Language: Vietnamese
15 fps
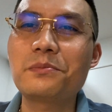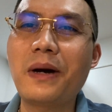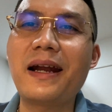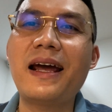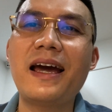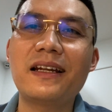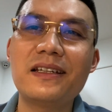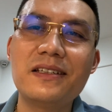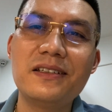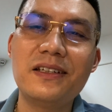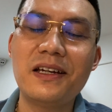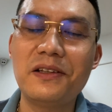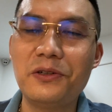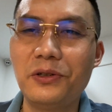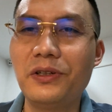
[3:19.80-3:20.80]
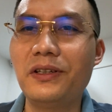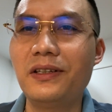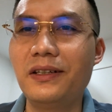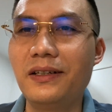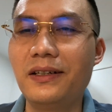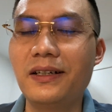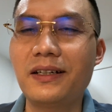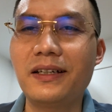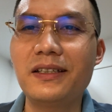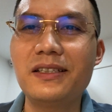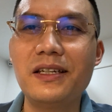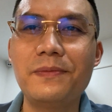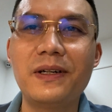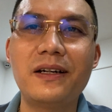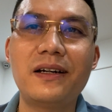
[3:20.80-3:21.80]
Bán hàng thì như thế rồi, cái
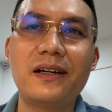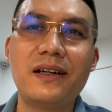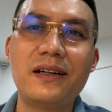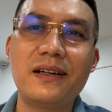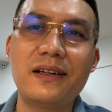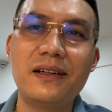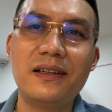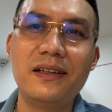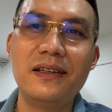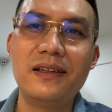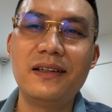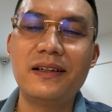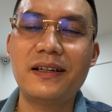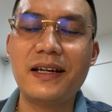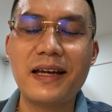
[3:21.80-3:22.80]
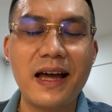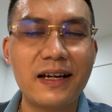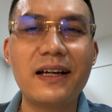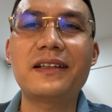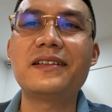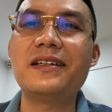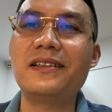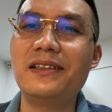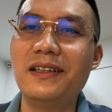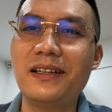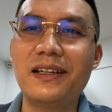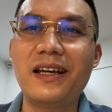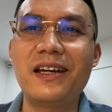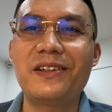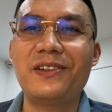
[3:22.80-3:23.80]
gì mà khách hàng càng thích thì
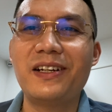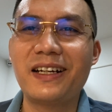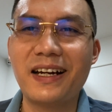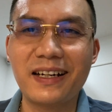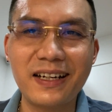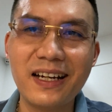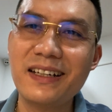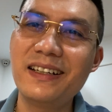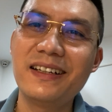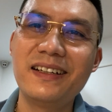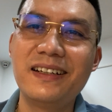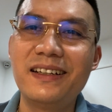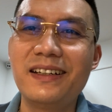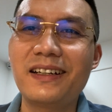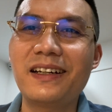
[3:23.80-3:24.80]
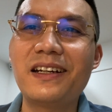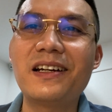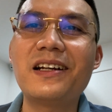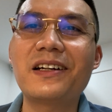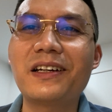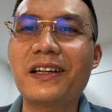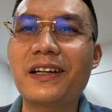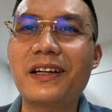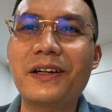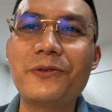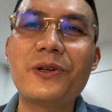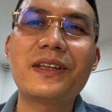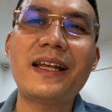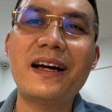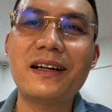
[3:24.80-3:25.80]
cái đấy nó lại càng đắt. Cái đấy là cái
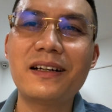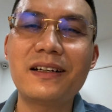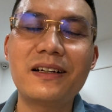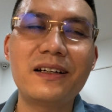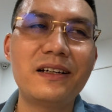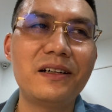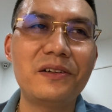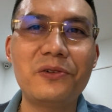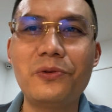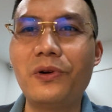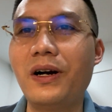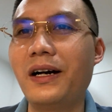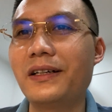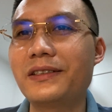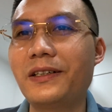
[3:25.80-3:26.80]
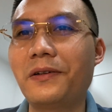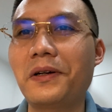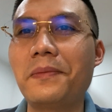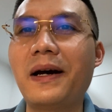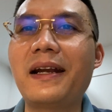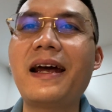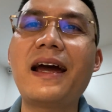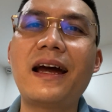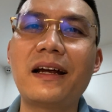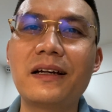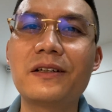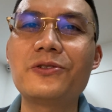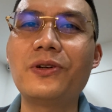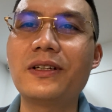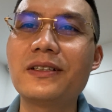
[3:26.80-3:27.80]
nguyên tắc của trong cái bán hàng,
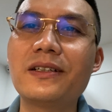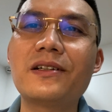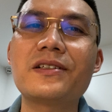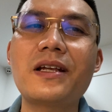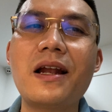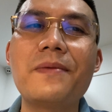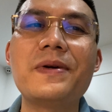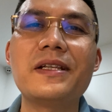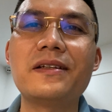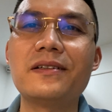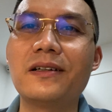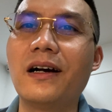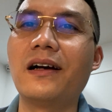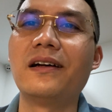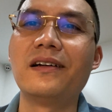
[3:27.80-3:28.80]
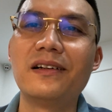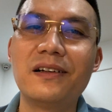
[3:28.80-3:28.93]
cái chuyện đó rất là bình thường.